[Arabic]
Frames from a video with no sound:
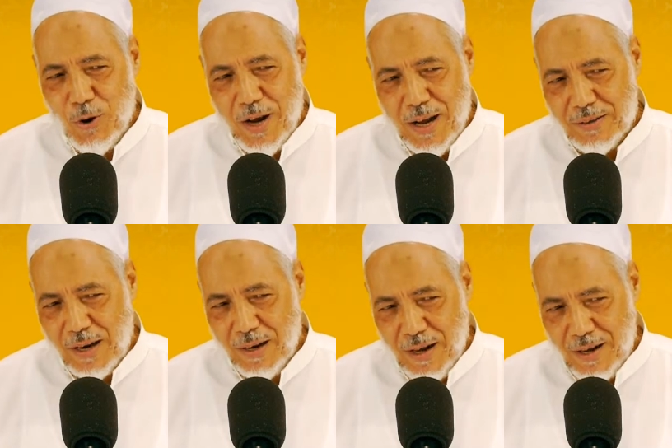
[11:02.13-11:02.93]
زوجها
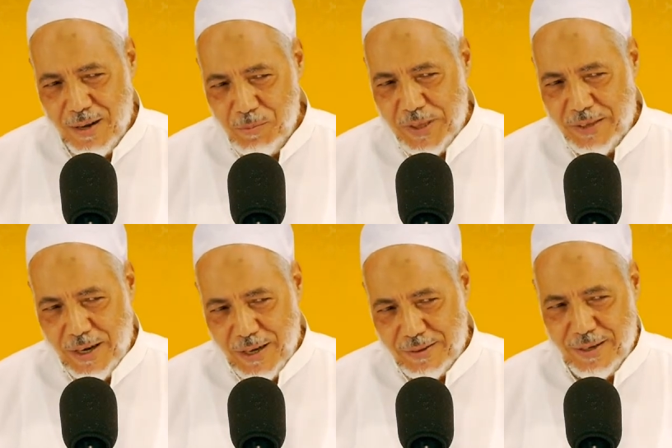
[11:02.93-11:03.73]
طلقها
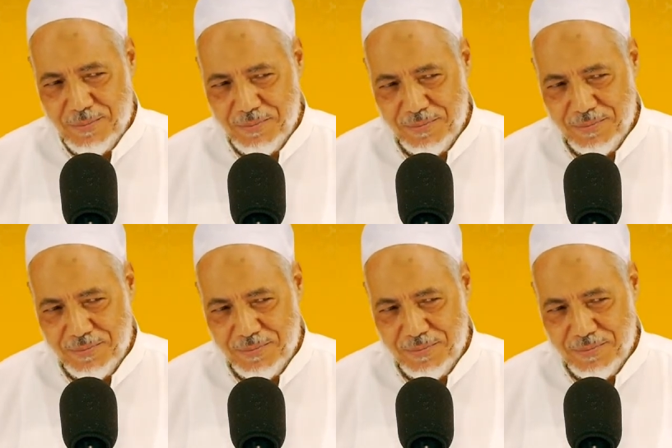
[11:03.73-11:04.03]
بالثلاثة